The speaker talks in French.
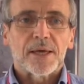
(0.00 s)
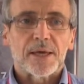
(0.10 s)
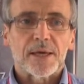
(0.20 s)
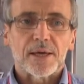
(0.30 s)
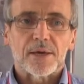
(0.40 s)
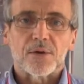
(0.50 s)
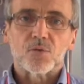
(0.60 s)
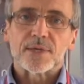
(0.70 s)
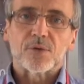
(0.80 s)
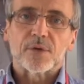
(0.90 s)
Et
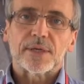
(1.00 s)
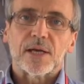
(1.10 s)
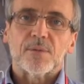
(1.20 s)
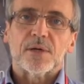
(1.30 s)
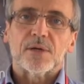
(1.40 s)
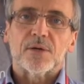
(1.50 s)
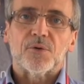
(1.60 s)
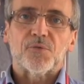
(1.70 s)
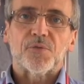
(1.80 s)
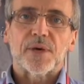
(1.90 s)
nous allons
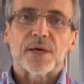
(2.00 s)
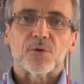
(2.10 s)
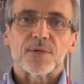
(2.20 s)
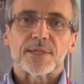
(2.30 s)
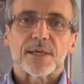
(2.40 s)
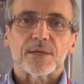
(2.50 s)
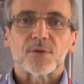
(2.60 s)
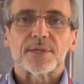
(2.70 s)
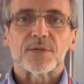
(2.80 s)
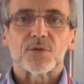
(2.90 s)
également faire une série de